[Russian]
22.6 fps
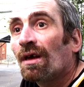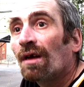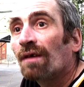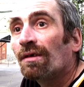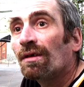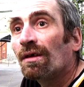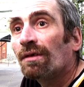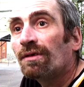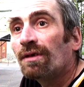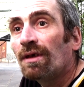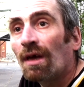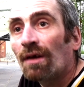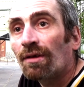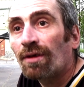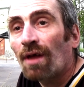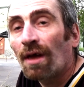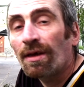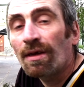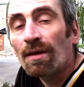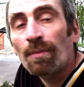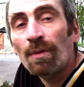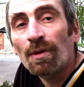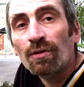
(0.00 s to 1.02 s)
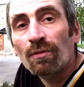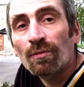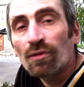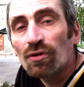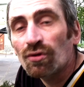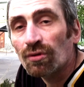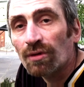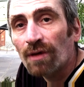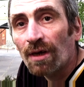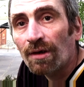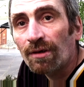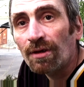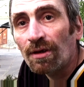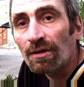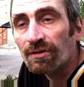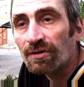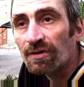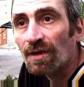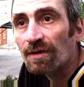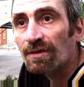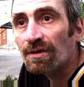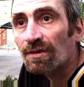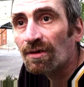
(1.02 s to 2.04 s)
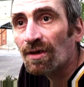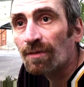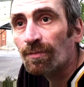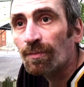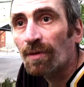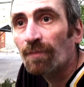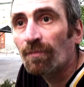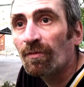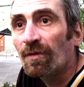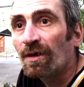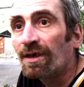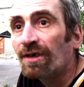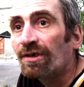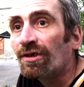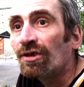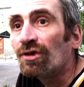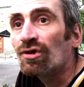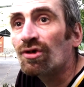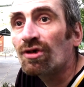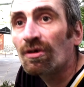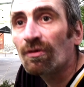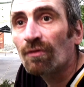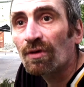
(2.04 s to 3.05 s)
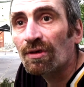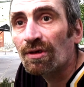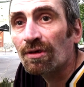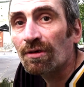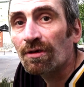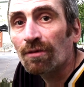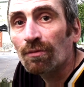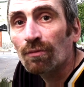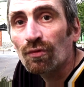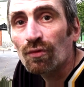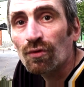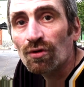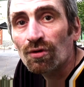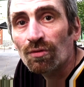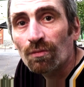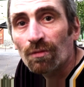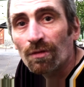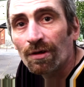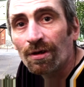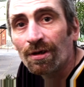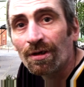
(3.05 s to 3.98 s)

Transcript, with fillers: А, нет, а я потом еще догнался один раз прям в электричке в этой ебучей.